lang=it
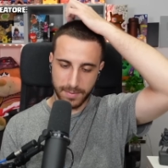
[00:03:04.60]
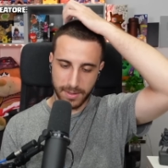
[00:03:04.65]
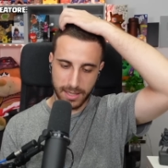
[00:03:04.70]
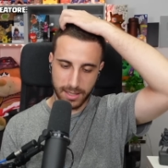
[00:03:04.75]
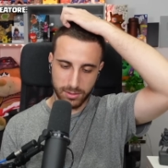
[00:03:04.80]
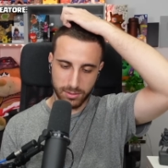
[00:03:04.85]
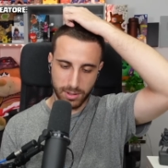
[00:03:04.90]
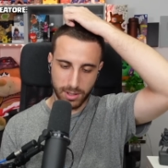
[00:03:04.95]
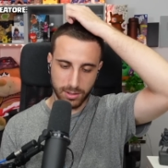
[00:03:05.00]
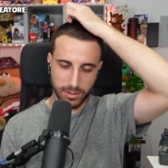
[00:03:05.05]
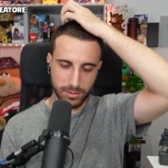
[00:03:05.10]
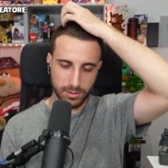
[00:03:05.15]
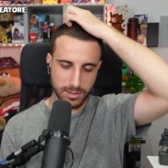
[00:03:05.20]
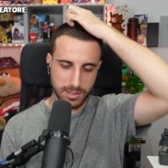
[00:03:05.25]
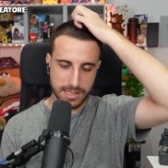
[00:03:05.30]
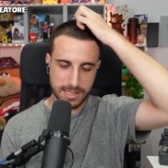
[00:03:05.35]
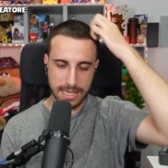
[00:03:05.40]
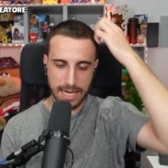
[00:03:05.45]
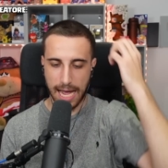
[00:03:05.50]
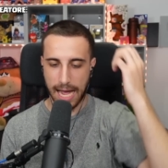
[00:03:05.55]
minatore
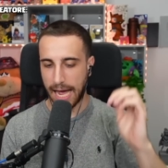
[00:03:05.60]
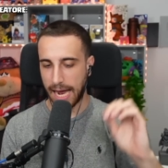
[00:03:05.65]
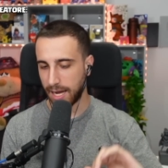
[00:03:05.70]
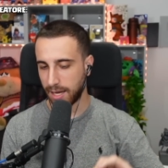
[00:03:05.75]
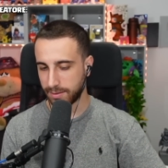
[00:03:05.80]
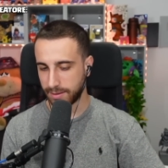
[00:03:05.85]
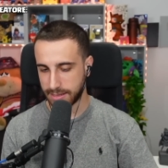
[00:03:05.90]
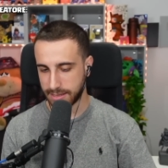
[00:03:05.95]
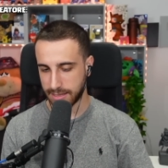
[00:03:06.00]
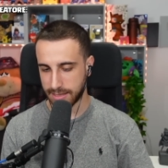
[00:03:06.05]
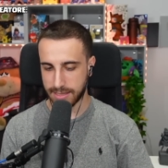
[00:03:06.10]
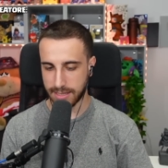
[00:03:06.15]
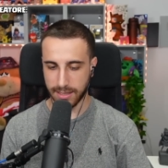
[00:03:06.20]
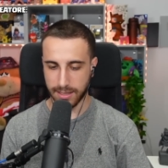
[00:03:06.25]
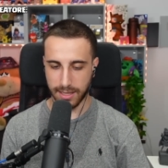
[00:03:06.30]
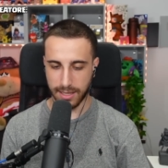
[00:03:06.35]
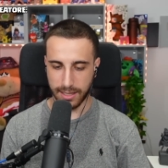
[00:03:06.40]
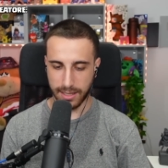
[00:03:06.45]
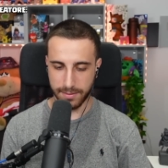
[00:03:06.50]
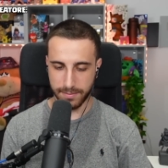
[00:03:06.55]
colossale. Questa è
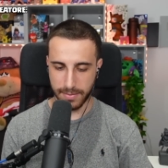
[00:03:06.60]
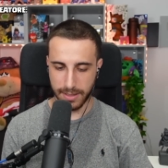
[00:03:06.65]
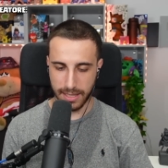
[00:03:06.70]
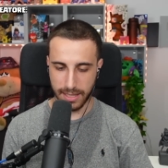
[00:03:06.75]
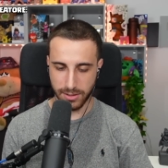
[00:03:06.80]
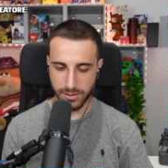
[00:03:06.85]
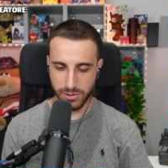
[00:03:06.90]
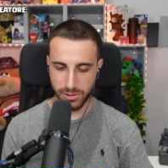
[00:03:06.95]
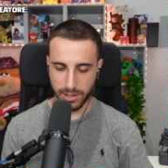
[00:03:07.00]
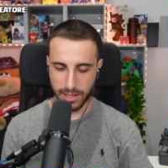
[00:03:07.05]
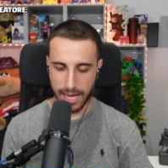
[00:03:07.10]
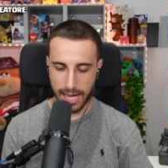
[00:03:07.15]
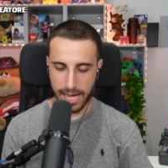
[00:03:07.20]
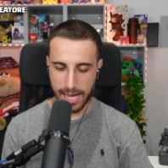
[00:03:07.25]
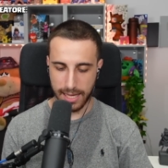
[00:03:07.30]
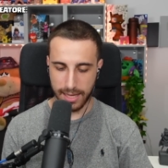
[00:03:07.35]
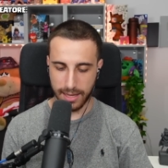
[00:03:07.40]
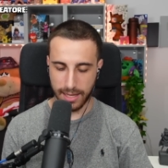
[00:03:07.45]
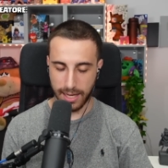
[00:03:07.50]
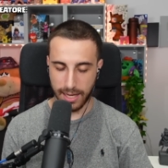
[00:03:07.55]
stata una gran bella
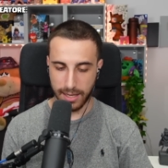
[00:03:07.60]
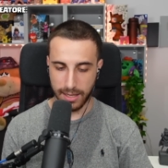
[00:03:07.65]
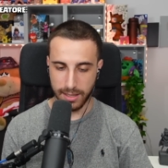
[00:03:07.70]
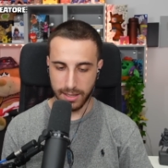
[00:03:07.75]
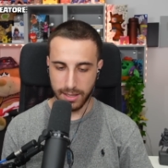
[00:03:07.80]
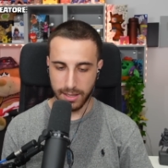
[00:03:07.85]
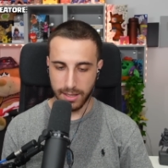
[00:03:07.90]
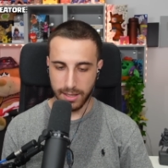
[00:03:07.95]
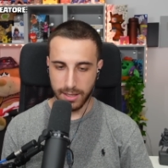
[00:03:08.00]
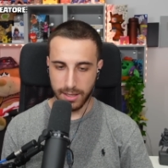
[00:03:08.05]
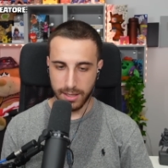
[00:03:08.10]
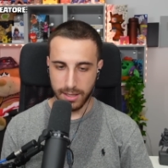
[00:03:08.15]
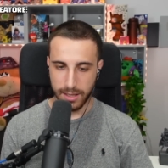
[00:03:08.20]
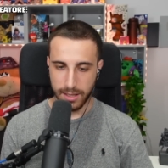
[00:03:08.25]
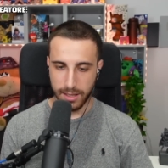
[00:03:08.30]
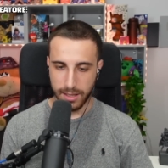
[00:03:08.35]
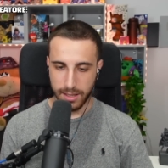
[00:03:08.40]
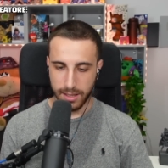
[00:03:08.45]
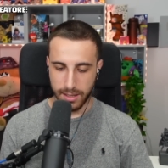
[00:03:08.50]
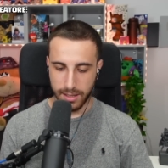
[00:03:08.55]
giocata.
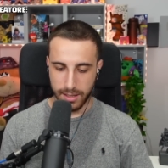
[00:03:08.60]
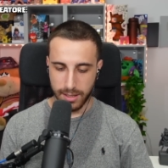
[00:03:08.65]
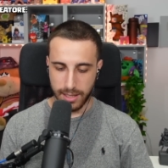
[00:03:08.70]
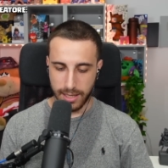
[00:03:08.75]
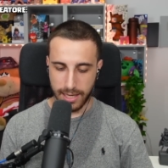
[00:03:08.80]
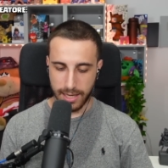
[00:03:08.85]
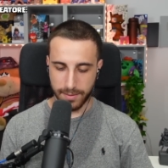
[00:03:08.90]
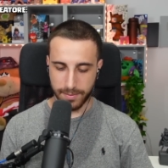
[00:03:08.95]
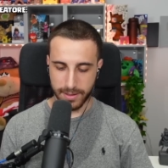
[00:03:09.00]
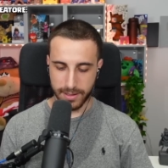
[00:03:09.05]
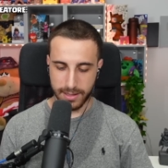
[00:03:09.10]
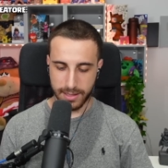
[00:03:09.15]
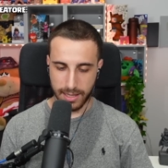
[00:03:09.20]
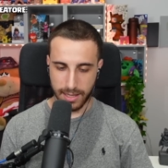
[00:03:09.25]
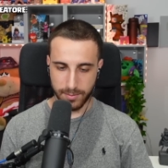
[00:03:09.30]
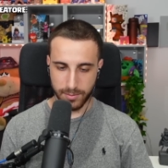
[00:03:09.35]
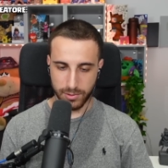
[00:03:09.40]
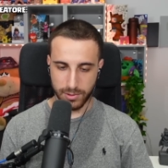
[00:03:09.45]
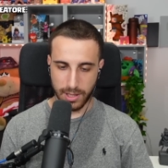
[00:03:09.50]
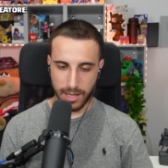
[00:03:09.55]
E
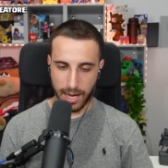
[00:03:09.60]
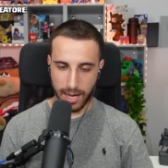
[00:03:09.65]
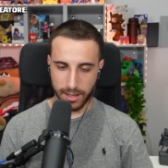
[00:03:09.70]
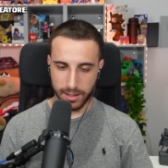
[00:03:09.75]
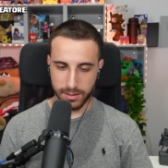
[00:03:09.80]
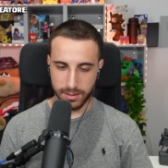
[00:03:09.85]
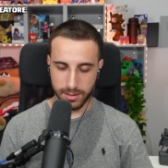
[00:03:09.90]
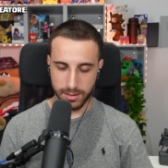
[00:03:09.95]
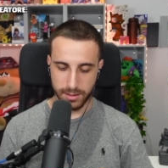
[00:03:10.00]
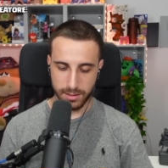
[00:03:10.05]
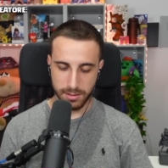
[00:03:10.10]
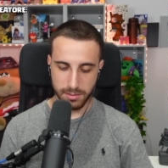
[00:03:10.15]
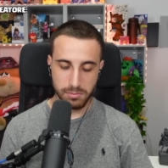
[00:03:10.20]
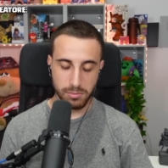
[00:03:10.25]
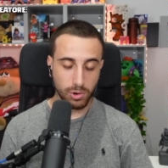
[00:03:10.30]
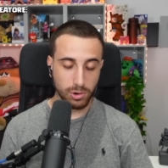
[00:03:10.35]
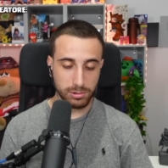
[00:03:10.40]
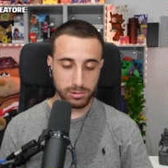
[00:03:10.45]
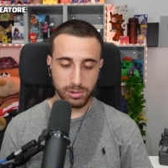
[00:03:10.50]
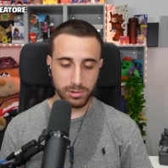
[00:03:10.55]
ripartiamo di là.
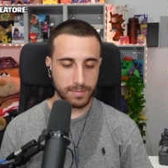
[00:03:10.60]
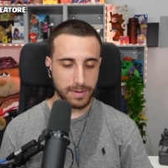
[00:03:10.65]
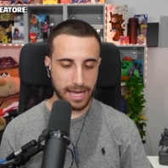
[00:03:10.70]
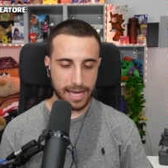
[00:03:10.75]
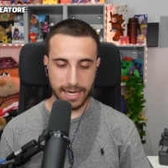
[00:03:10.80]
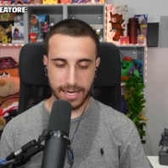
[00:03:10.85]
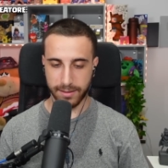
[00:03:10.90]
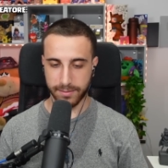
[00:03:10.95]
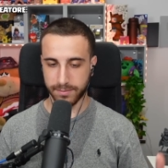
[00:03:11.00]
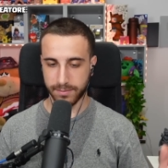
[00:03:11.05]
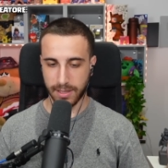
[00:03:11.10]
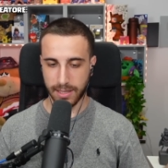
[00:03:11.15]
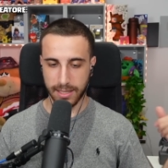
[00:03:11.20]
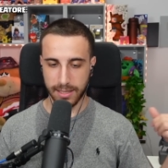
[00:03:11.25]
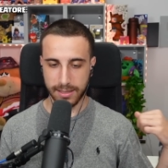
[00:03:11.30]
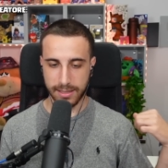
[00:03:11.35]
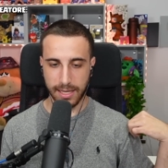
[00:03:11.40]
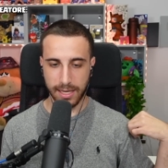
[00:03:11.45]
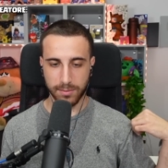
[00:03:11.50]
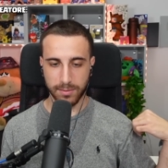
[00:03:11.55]
Molto bene. In
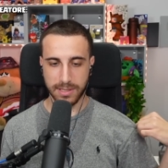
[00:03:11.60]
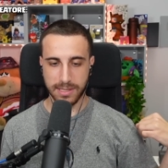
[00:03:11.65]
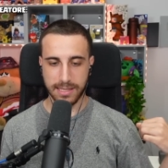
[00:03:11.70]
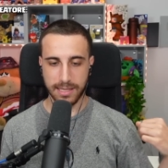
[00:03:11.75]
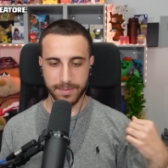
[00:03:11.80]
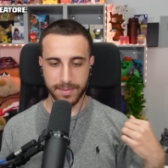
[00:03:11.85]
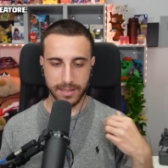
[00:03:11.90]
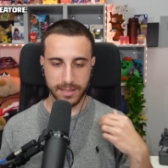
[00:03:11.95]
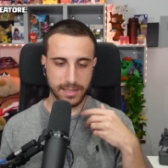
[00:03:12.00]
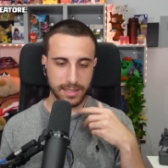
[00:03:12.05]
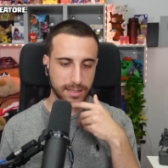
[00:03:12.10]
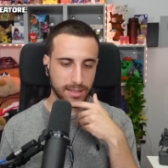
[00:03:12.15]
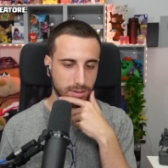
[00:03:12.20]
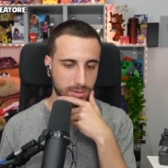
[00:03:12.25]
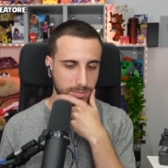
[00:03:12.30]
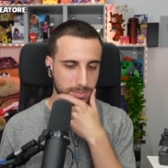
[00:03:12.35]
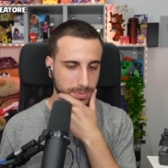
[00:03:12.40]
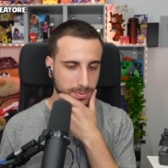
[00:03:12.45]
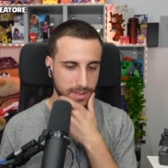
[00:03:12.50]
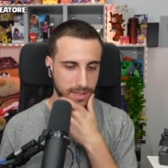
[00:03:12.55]
realtà questa partita
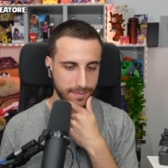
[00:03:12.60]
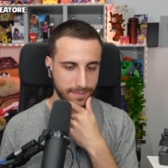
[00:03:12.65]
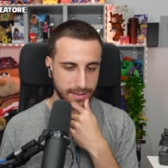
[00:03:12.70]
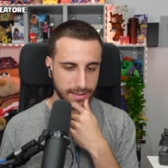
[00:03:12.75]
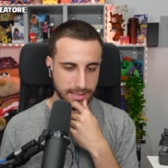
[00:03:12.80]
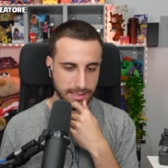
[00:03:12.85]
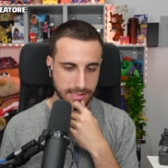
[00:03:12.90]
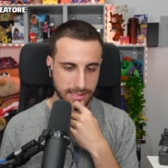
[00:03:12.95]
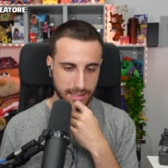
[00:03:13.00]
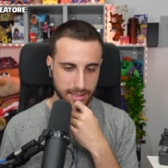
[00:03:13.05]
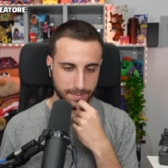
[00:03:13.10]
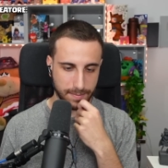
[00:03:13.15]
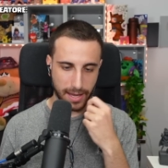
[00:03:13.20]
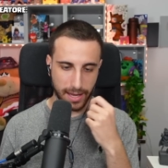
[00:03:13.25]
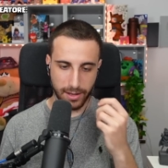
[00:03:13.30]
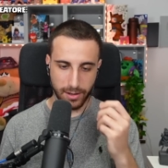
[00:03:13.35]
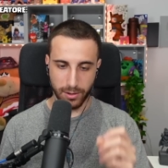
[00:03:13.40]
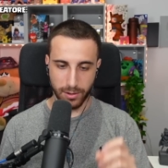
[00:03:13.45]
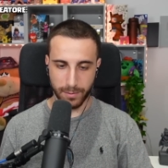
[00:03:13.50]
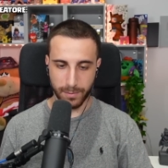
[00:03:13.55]
non poteva iniziare
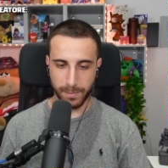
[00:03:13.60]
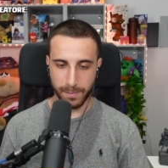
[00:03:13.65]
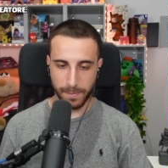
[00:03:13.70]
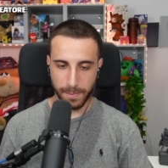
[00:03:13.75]
meglio.